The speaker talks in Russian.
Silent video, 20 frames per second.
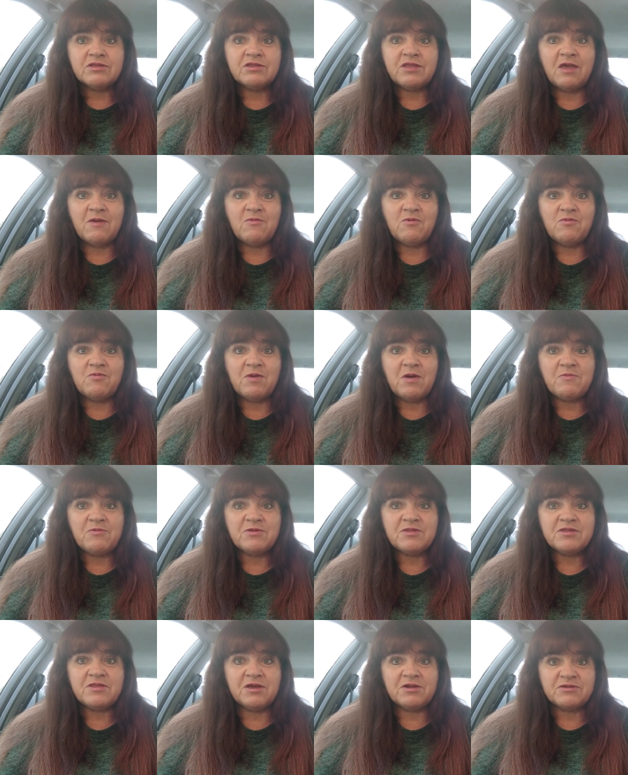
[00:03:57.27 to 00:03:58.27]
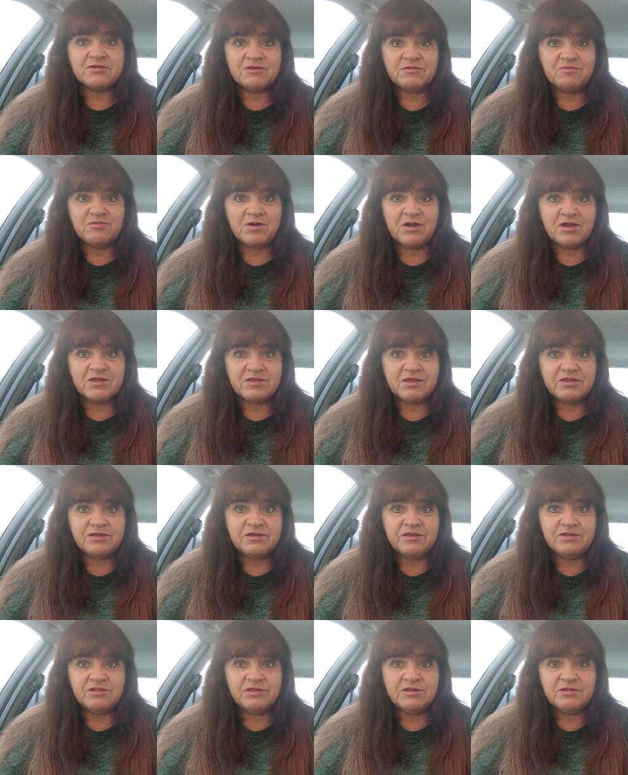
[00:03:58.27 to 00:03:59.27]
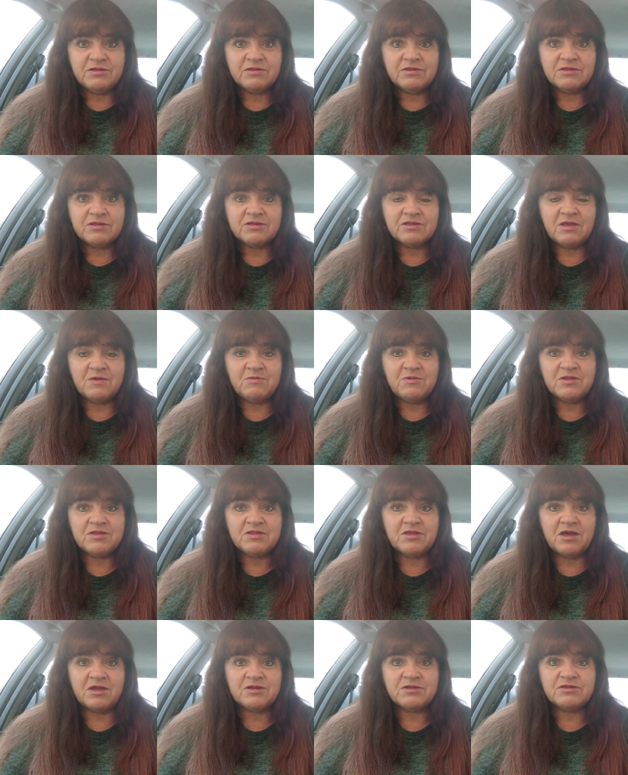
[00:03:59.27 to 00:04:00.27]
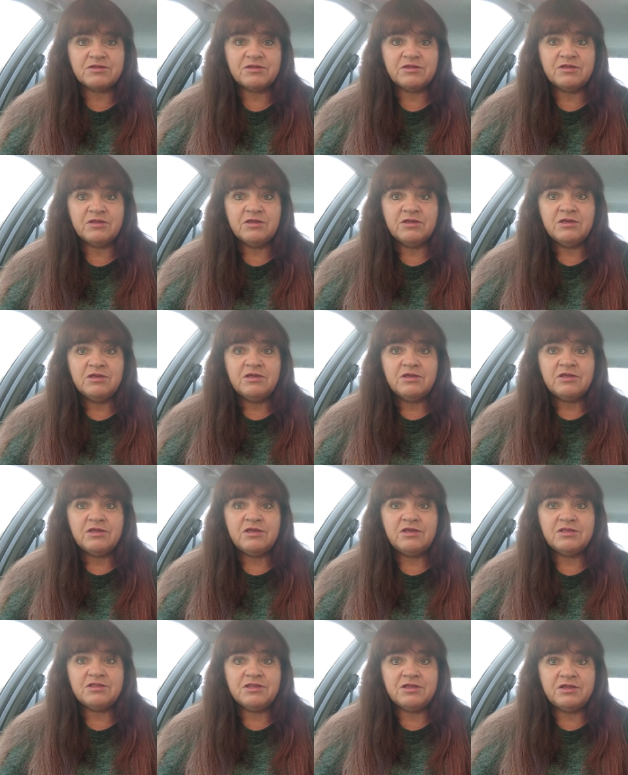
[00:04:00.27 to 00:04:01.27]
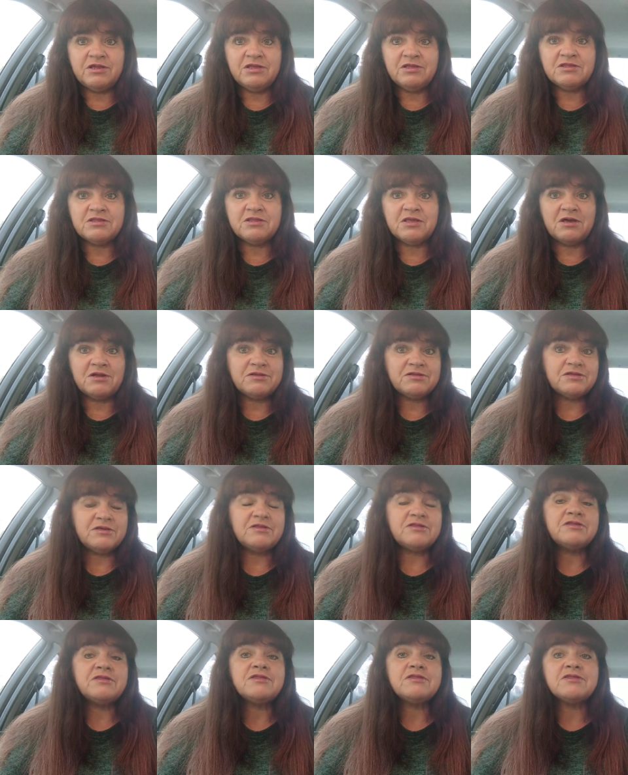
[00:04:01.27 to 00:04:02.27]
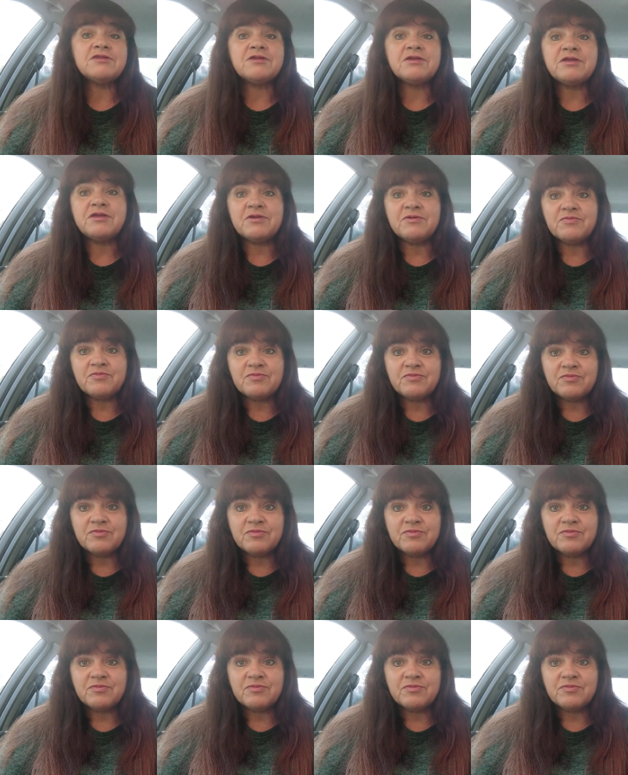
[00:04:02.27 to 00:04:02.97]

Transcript: Там у папы старший брат один – самый старший, и три старших сестры.